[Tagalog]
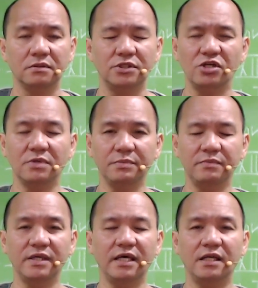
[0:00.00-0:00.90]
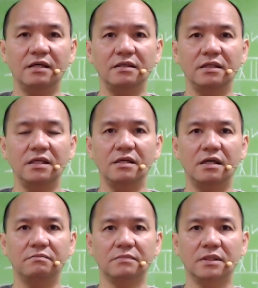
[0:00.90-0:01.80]
Sino magbibigay ng
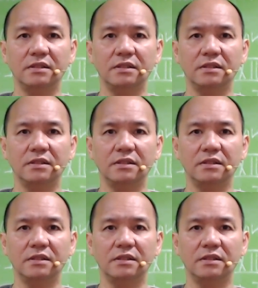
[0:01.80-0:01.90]
income?